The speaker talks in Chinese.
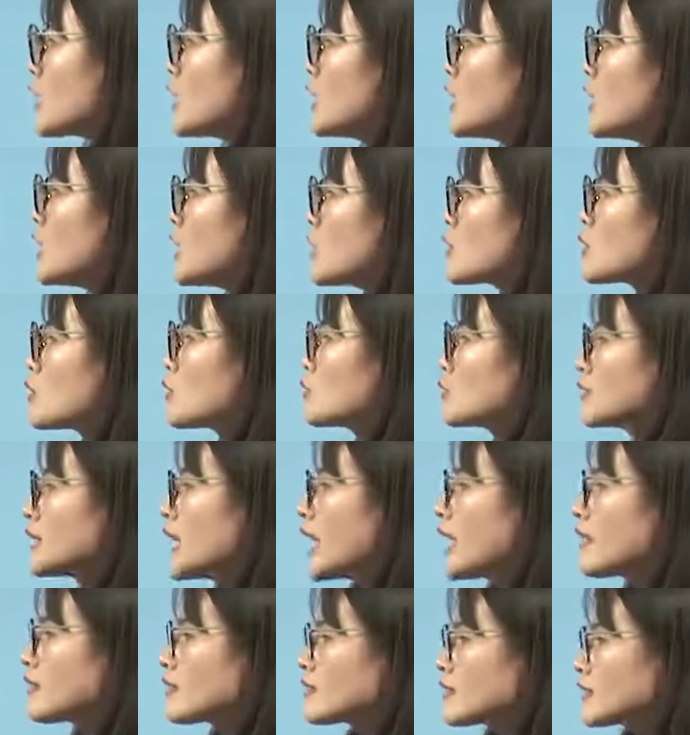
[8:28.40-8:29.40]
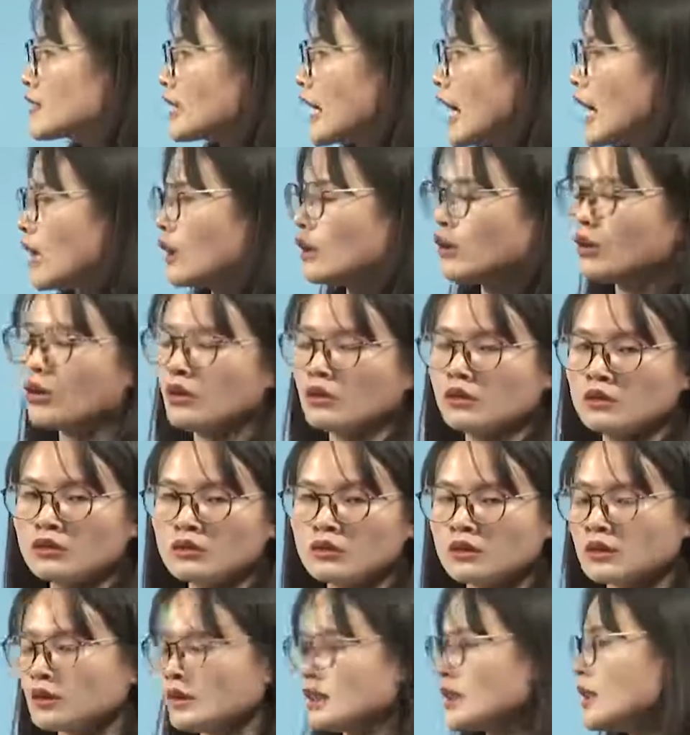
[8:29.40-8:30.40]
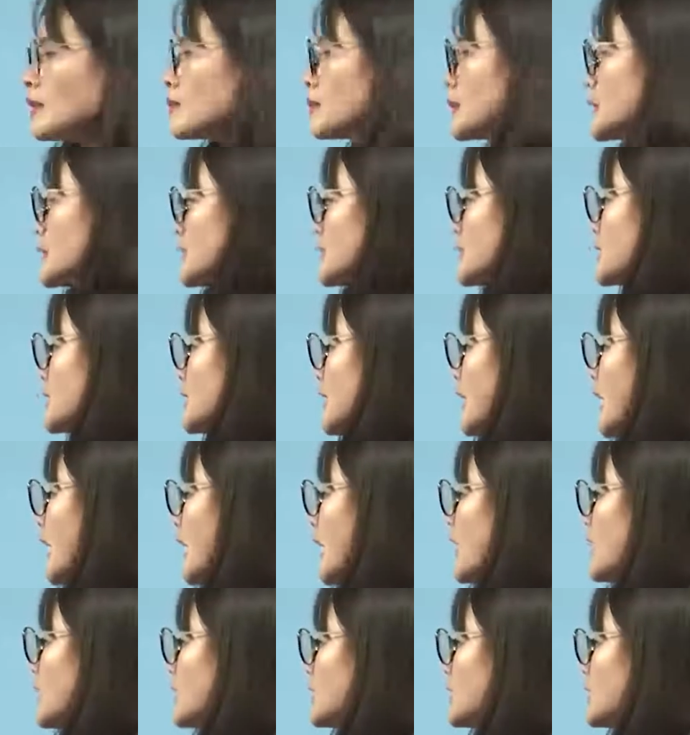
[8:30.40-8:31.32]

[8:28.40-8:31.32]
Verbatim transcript: 各种样子的龙，并且啊，